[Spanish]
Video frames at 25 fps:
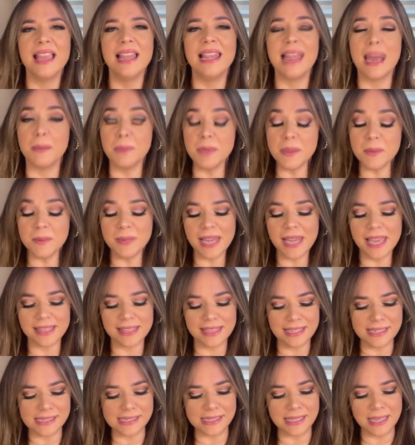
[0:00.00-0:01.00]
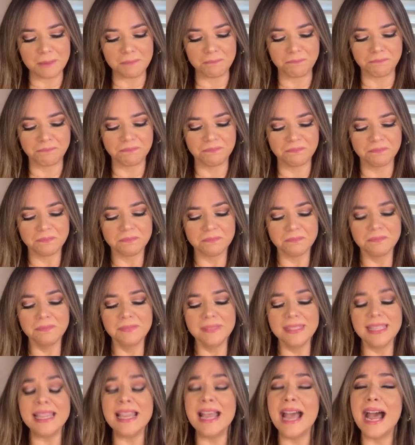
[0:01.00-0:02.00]
La Biblia dice,
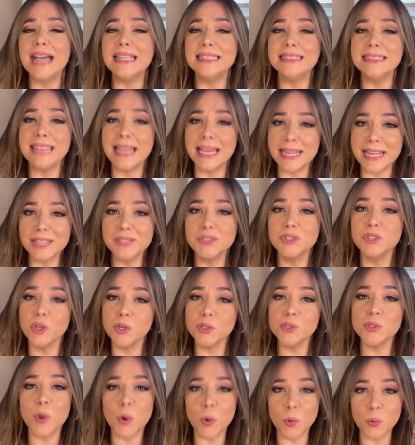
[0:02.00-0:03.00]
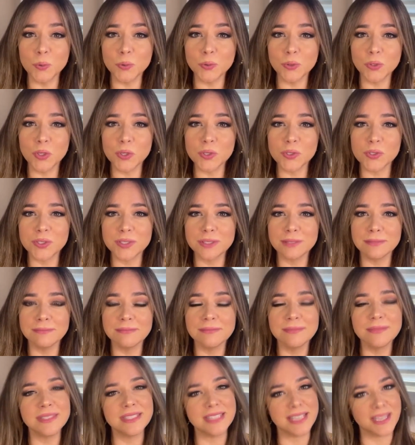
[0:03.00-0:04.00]
¿Andarán dos juntos
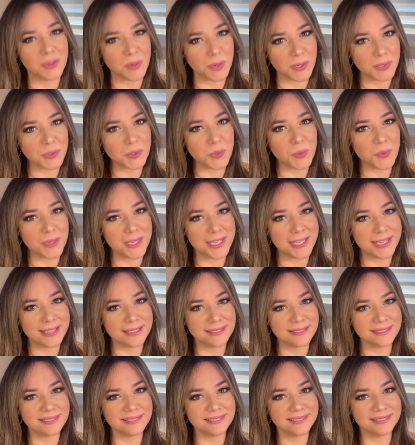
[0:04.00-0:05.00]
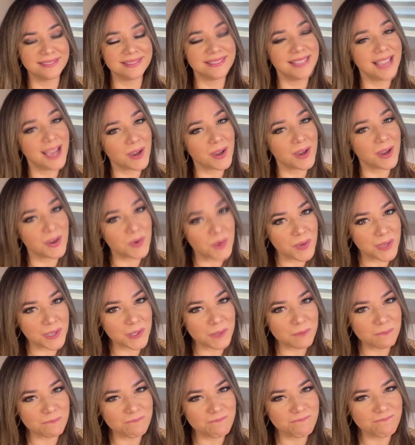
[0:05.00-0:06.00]
si no estuvieran de
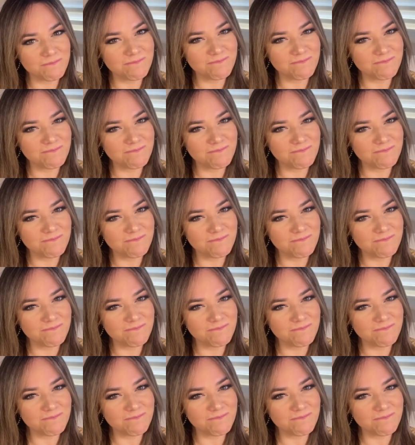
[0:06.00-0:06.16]
acuerdo?